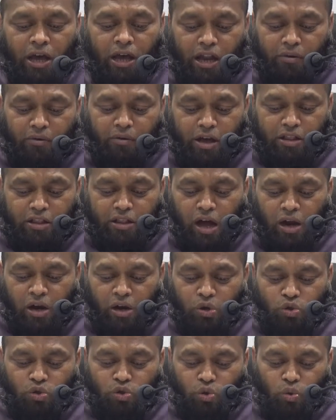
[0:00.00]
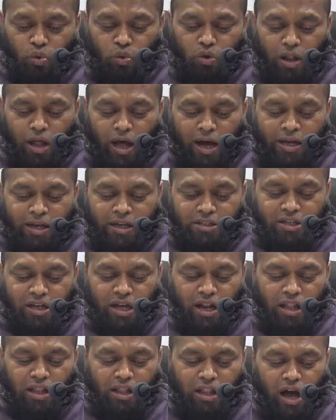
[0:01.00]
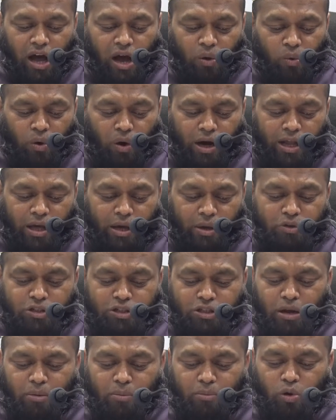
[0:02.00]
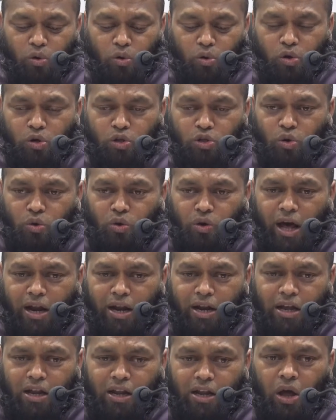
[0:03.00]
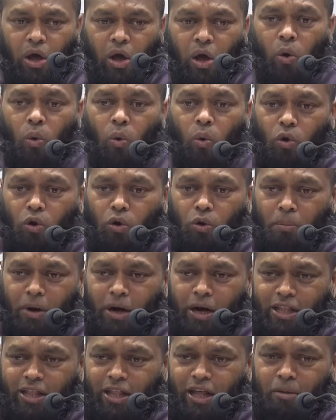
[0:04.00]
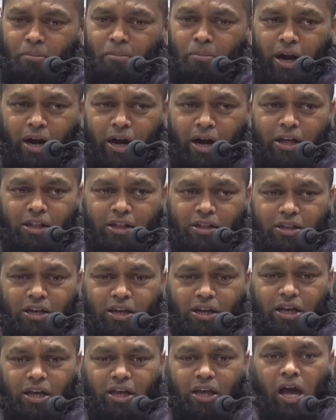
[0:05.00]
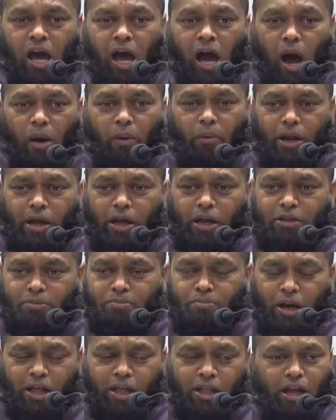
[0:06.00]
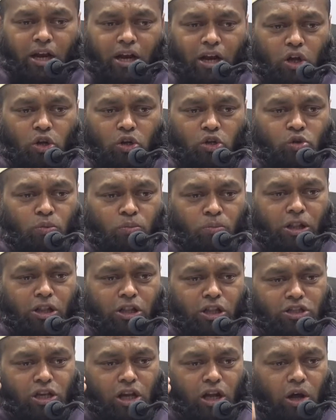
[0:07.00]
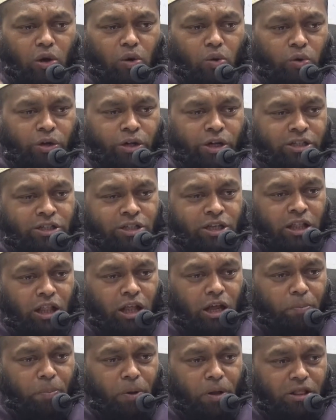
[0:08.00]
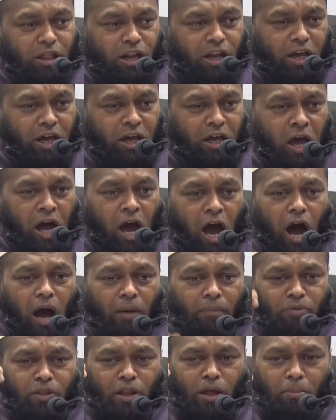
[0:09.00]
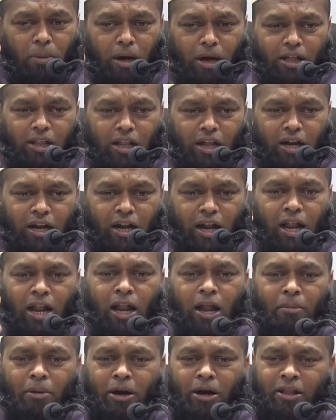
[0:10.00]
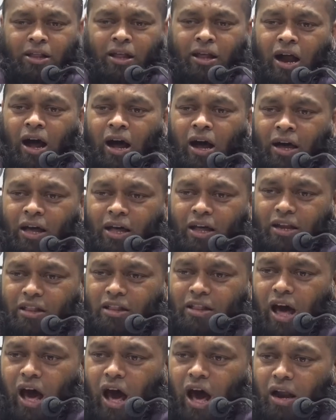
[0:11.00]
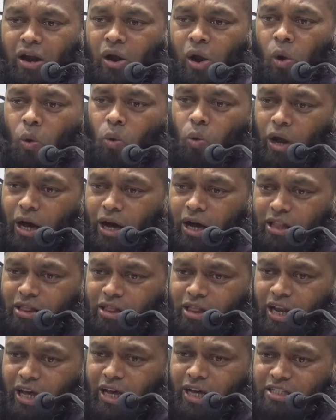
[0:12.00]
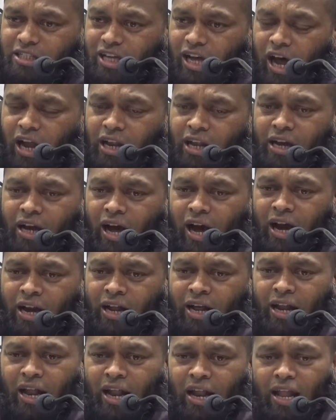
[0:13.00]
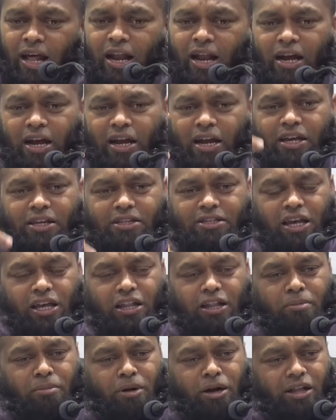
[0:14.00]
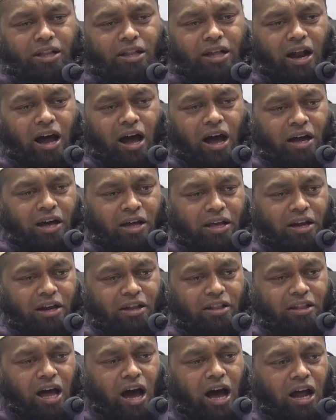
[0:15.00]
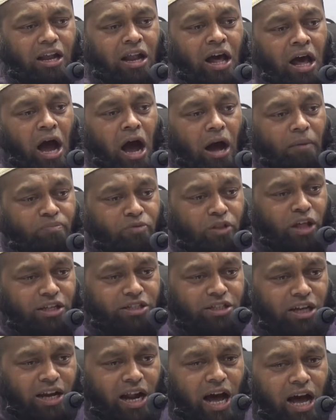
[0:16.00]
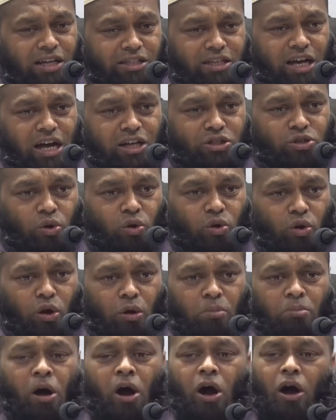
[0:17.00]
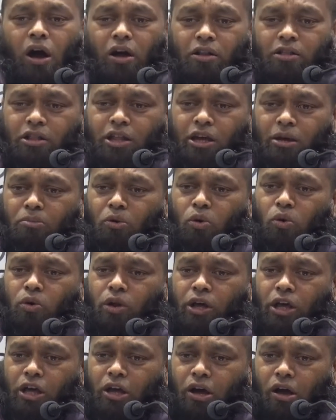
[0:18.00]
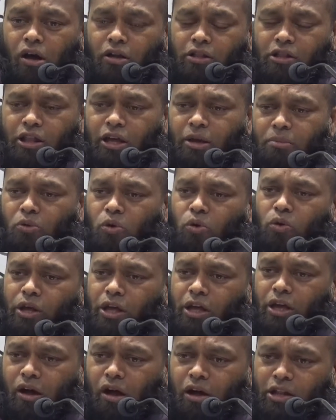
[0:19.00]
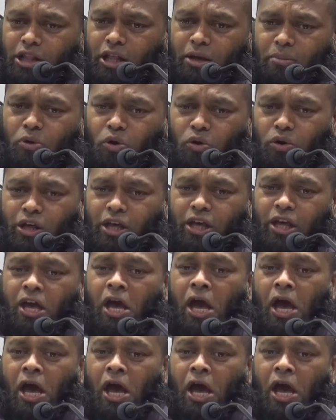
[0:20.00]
எனவே தான் ரசூலுல்லாஹி சல்லல்லாஹு அலைவசல்லம்னோர்கள் சொன்னார்கள் ஒரு மனிதர் மரணித்து அவரை மனிதர்கள் சுமந்து செல்லக்கூடிய சந்தர்ப்பத்திலே அந்த மனிதர் நல்ல மனிதராக இருந்தார் உலகத்திலே சாலிகான நல்லறங்களை செய்த மனிதராக இருந்தால் அந்த ஜனாசா சொல்லும் கத்திமூனி கத்திமூனி கத்திமூனி